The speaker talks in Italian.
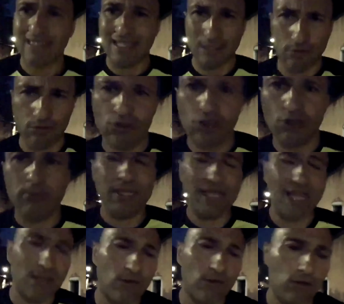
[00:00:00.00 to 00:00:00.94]
un
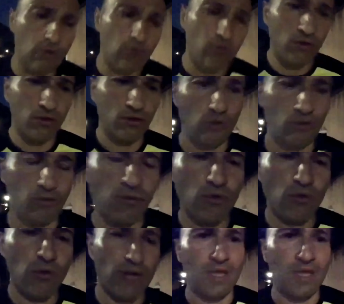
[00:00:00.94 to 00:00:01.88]
cimitero comunque
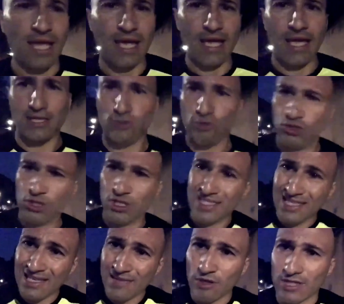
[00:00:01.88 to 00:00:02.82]
è suggestivo
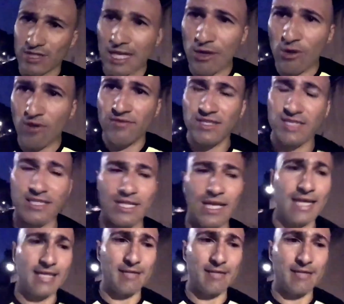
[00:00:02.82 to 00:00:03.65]
andarlo a visitare